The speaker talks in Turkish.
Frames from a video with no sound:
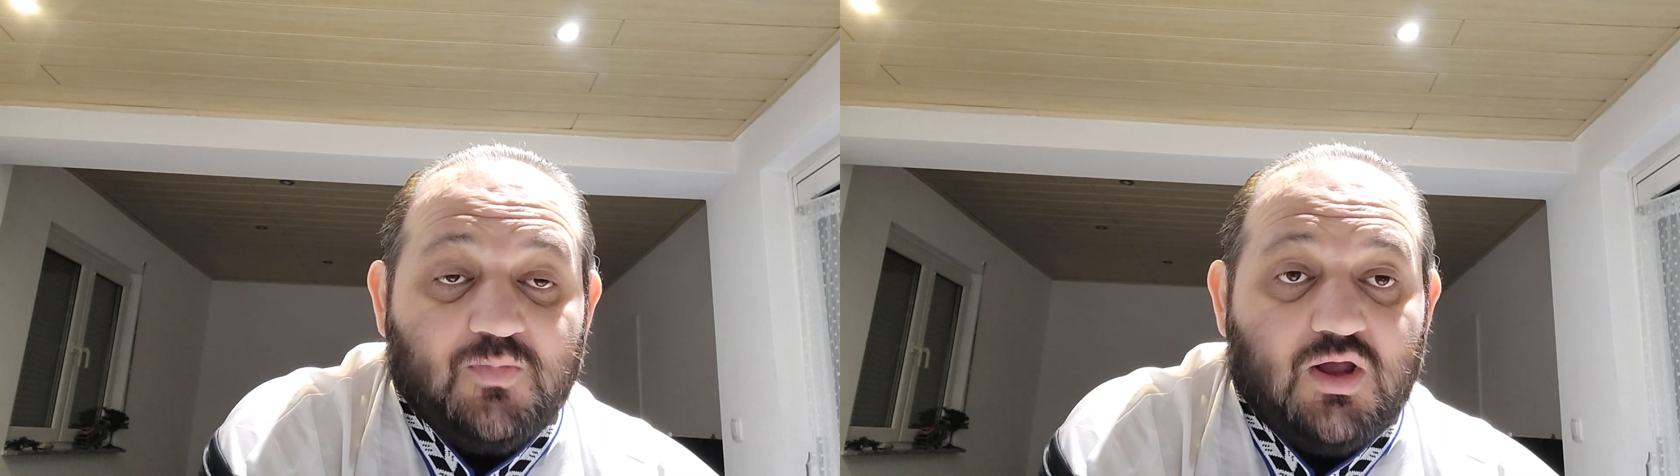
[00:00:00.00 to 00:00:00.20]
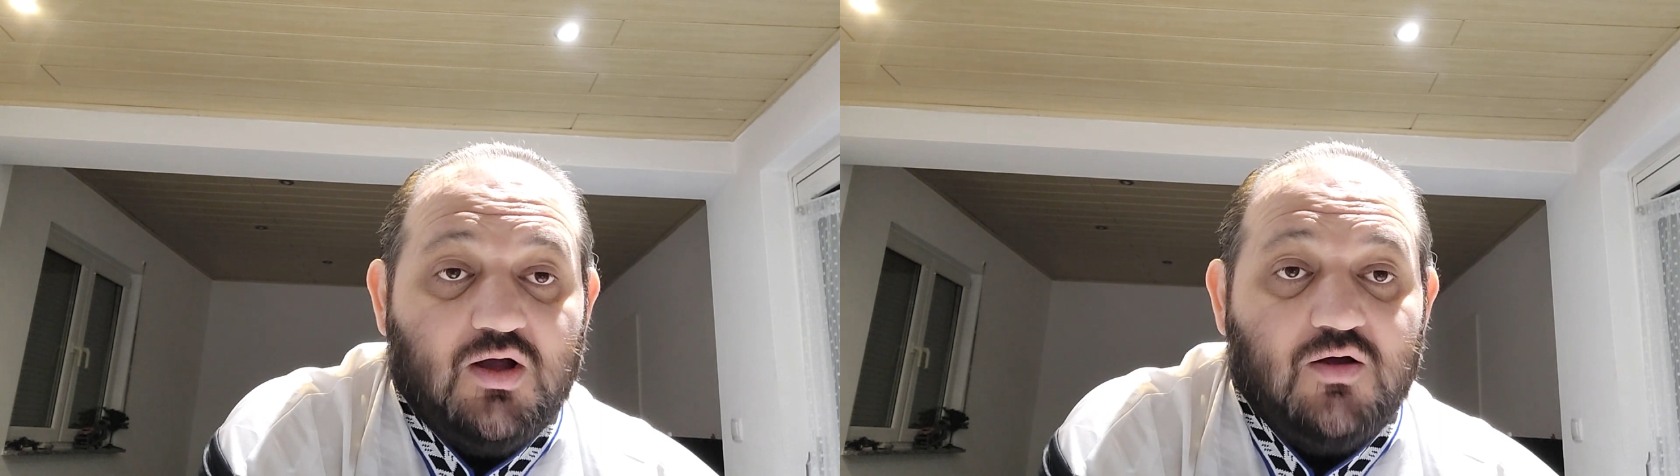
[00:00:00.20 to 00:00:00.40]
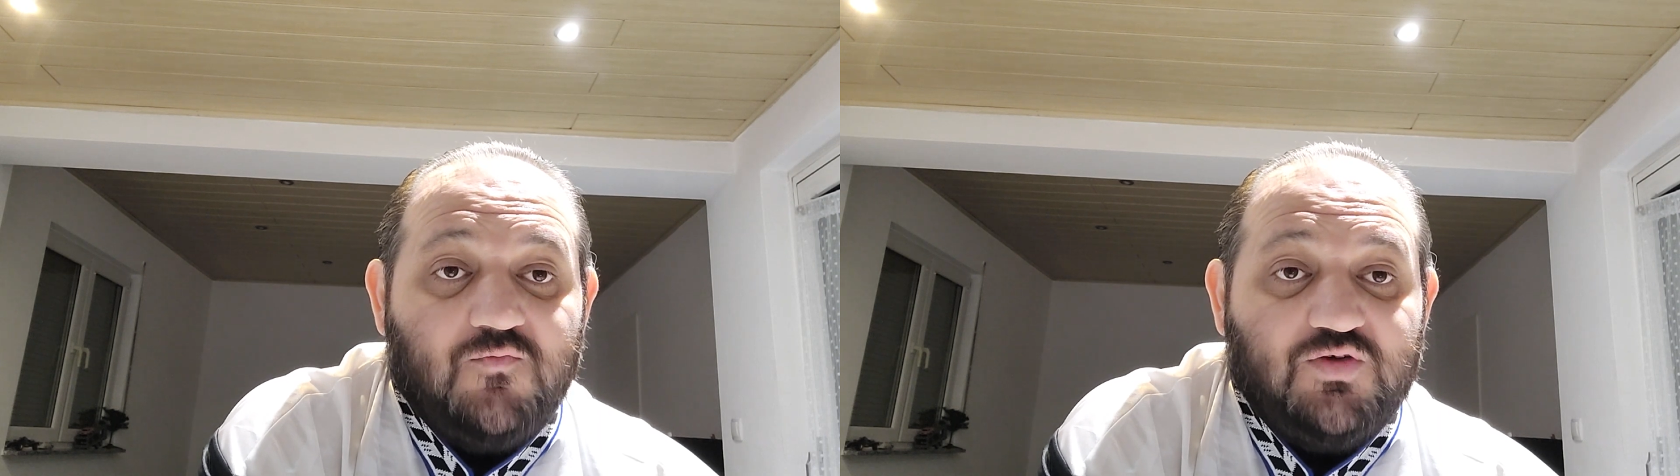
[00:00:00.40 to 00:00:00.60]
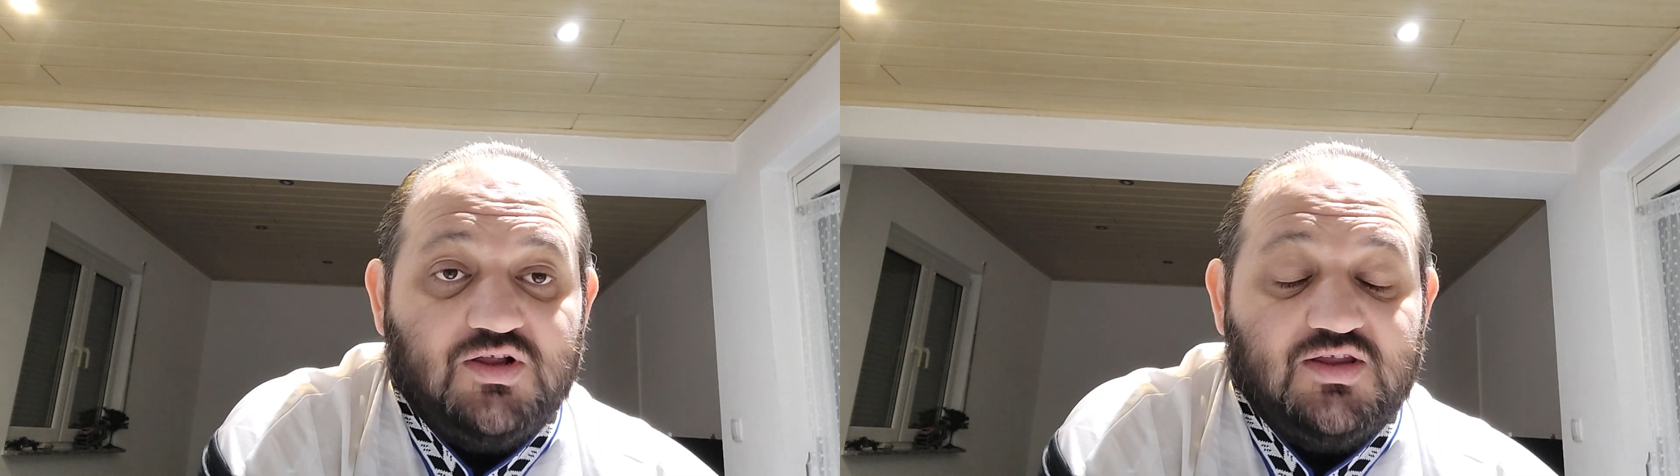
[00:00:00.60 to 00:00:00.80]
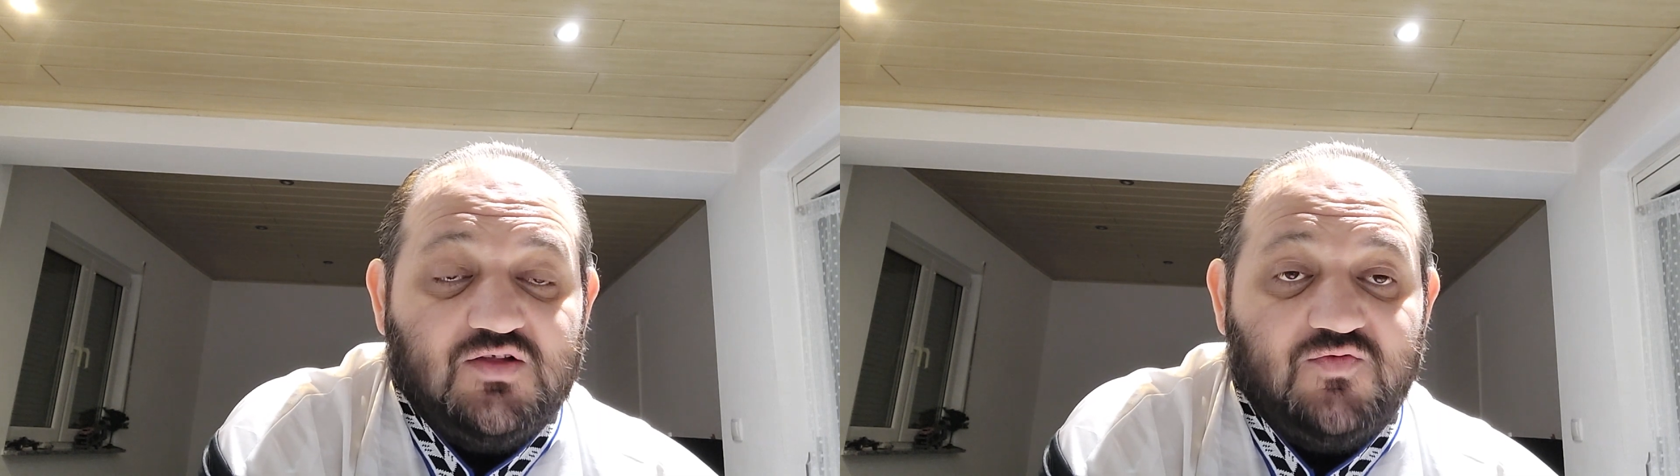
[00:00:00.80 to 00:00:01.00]
ee,
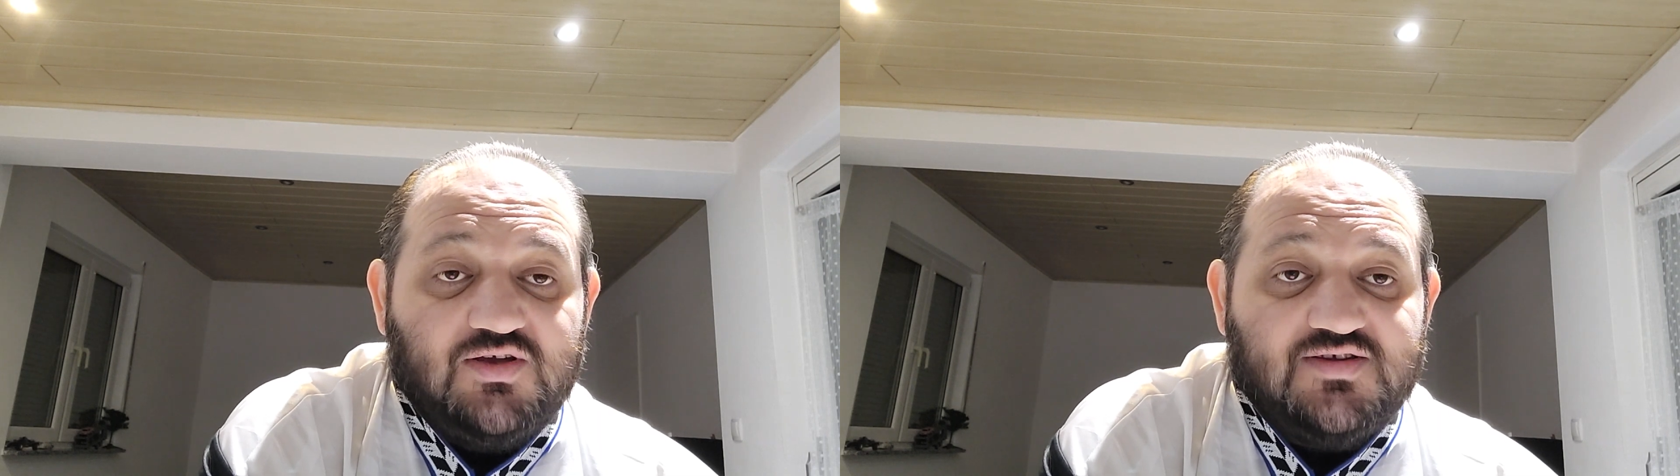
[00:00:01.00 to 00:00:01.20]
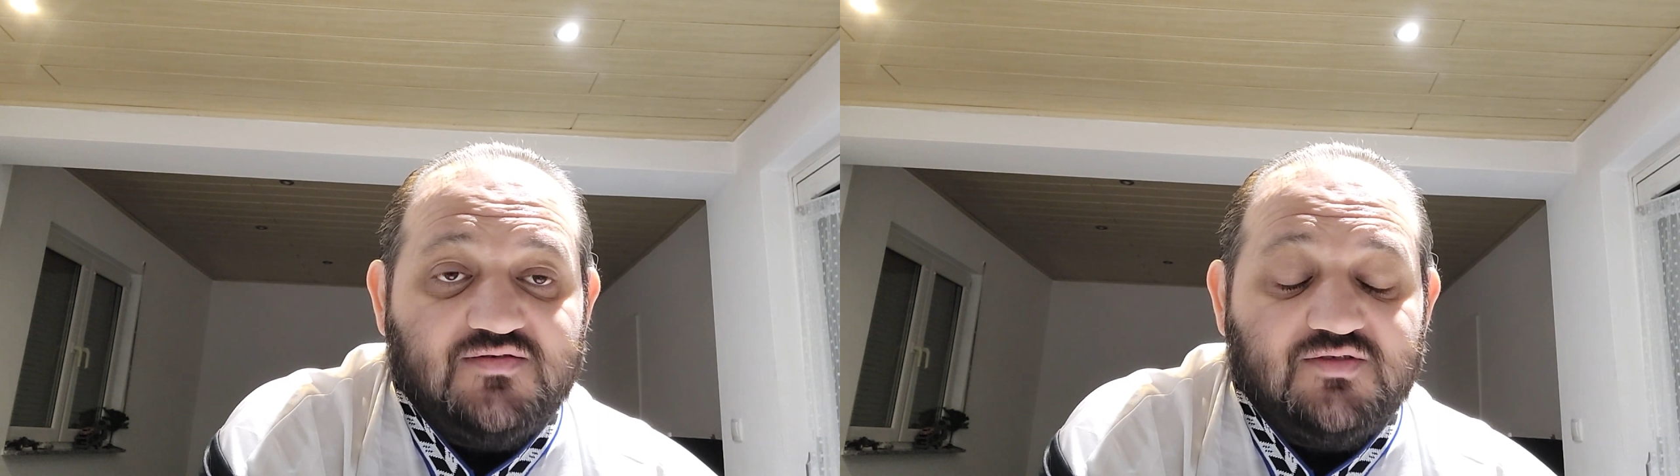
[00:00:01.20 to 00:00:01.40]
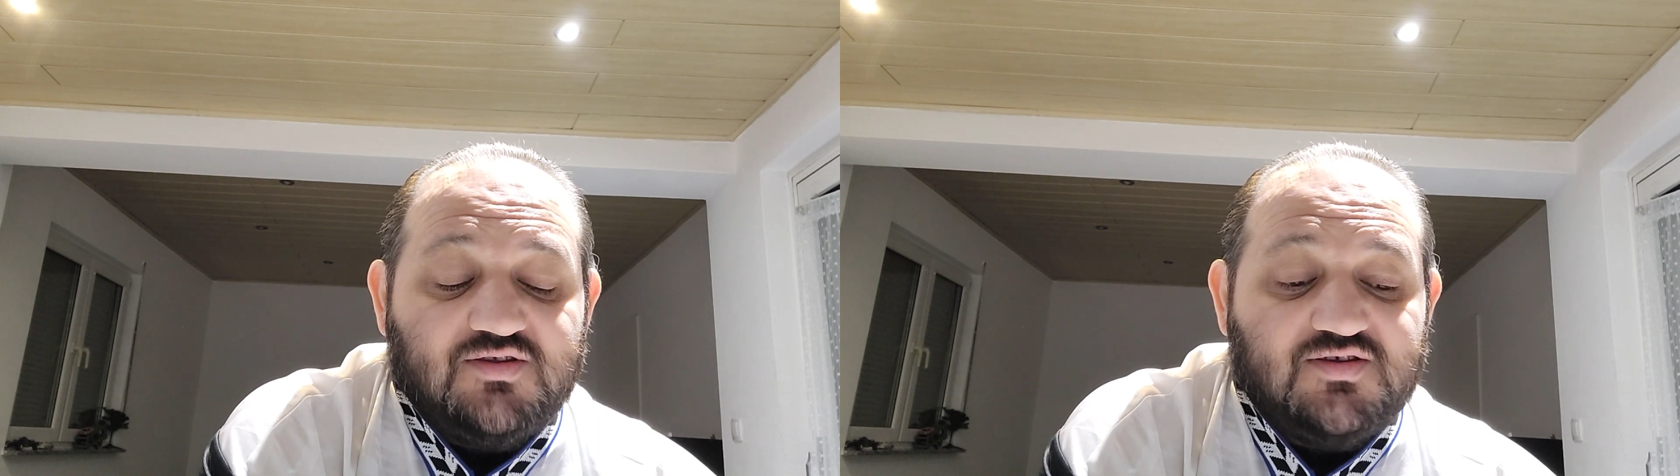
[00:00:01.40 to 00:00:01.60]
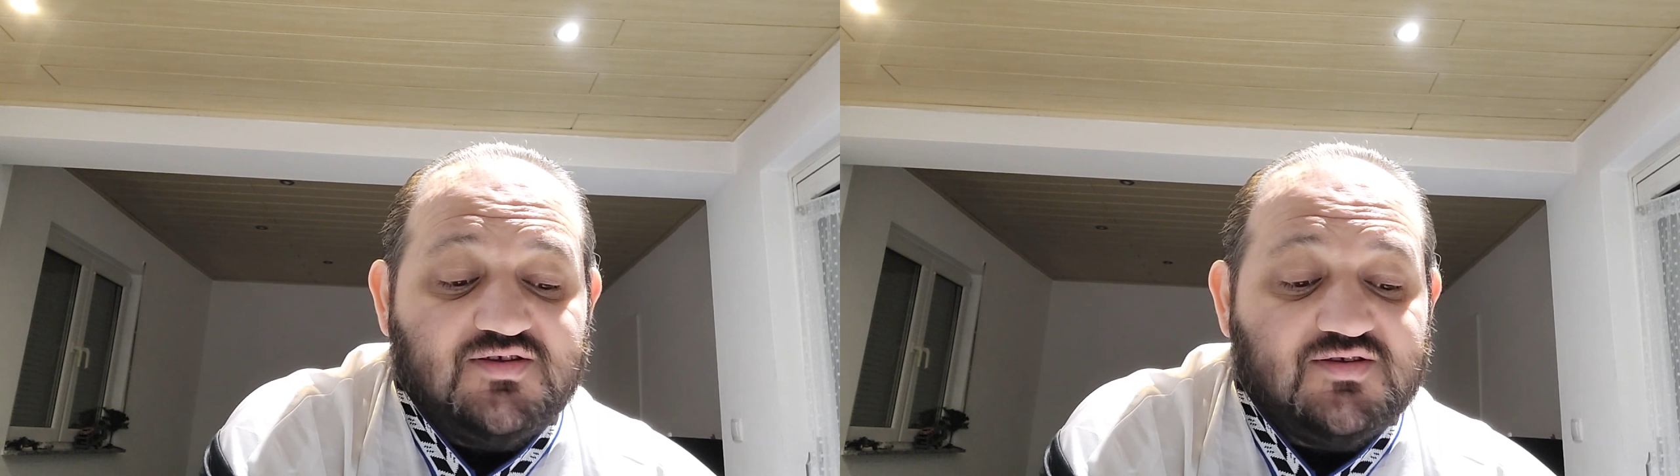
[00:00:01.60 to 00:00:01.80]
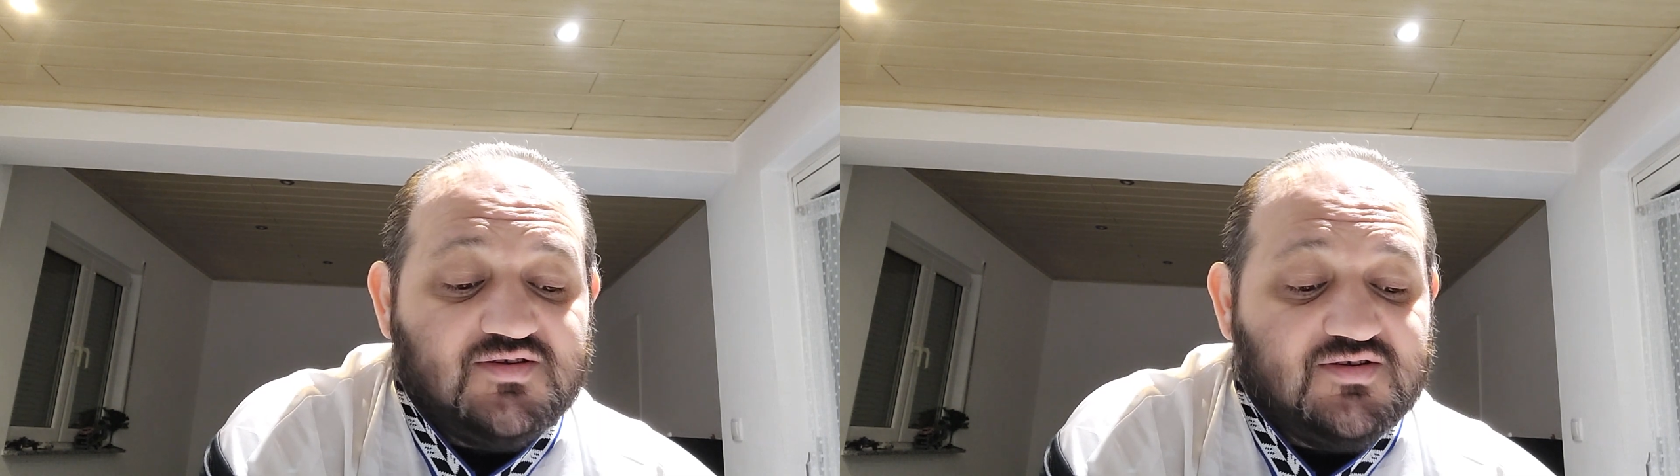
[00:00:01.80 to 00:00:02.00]
Philadelphia
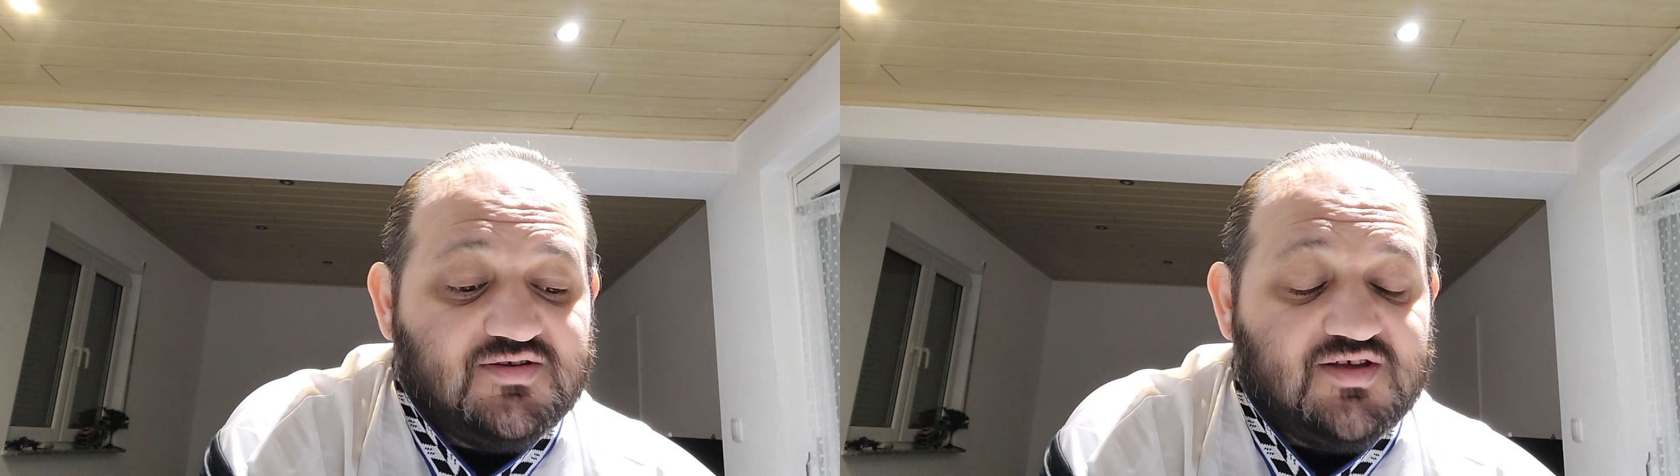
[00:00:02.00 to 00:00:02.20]
76ers'ın